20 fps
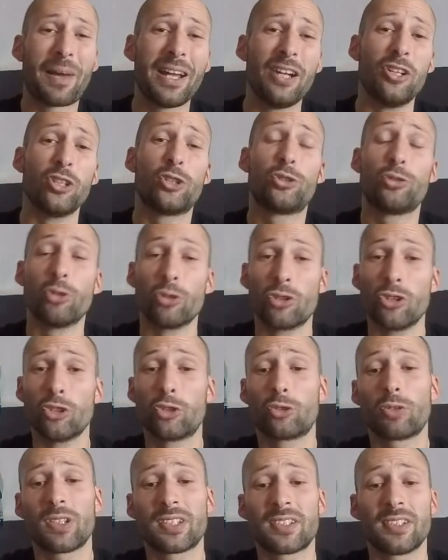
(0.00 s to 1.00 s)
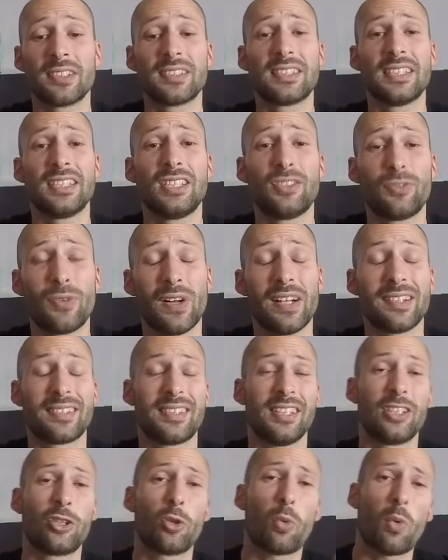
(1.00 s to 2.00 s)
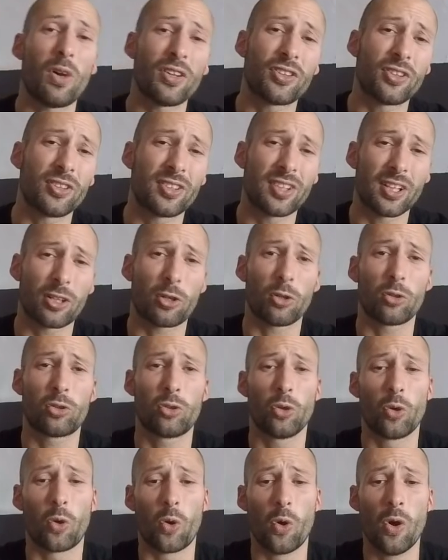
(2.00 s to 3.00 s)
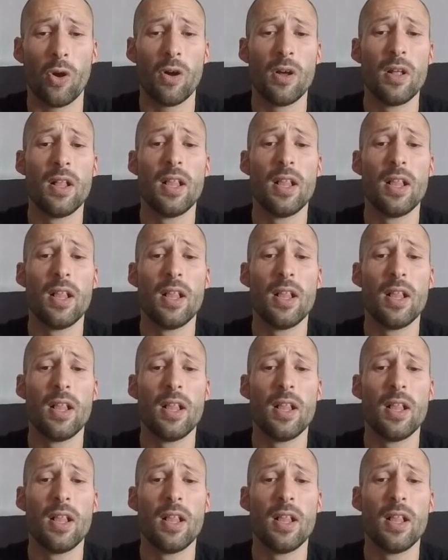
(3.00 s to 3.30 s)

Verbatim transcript: le tuyau de 70-20 c'est 350 euros.